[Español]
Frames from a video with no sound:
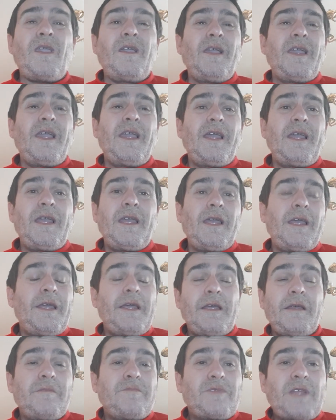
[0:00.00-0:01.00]

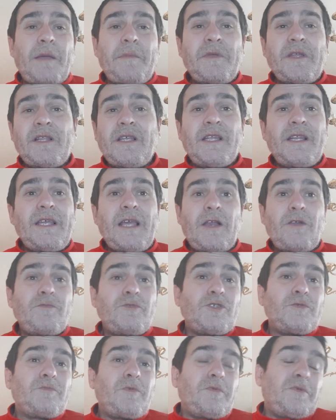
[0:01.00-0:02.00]
eh, también iría lo
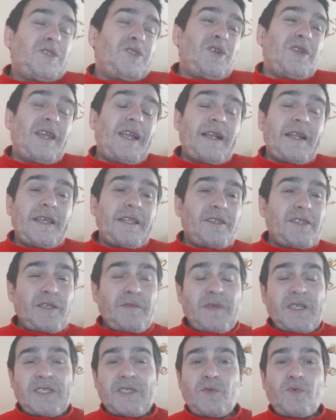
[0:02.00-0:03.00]
mismo. Victoria del Ghent y
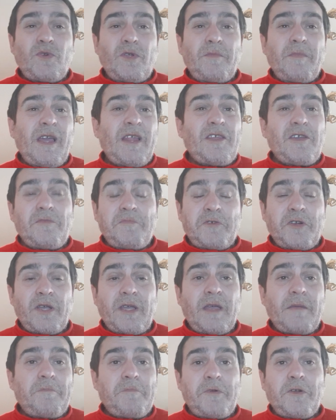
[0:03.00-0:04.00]
más de uno y medio, por
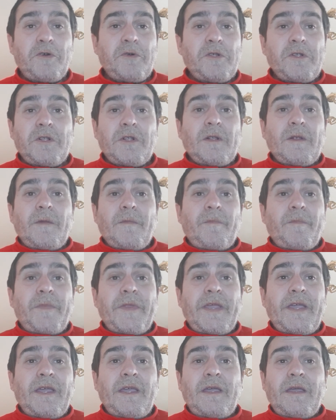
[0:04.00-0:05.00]
ejemplo.
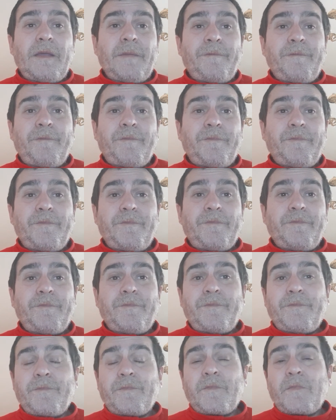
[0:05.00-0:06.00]
Eh,
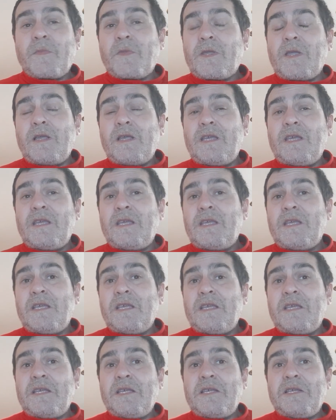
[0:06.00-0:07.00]
mm,
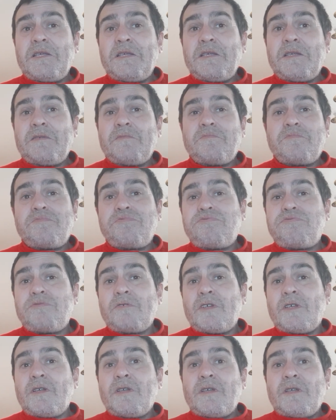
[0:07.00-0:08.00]
y
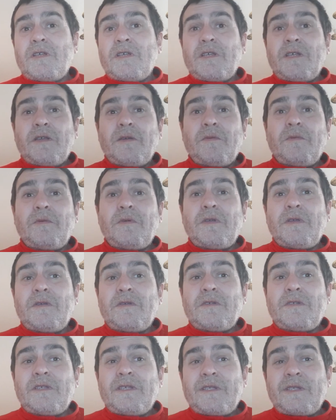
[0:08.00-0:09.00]

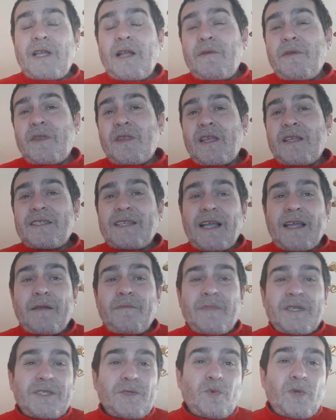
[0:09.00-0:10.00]
y, tal vez que
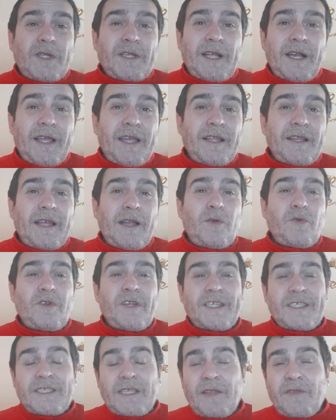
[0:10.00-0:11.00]
saquen más de una tarjeta al
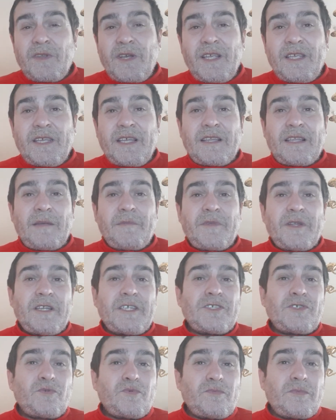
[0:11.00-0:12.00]
Alexandrilla también
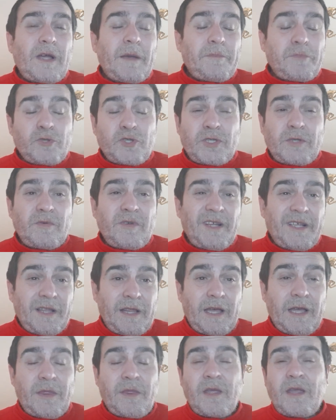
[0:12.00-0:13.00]
es una
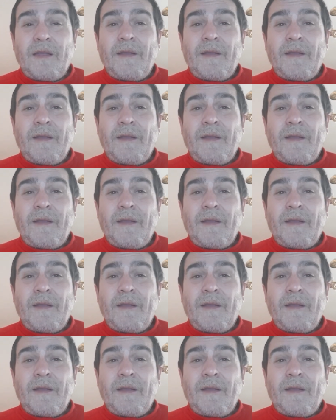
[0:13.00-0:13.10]
posibilidad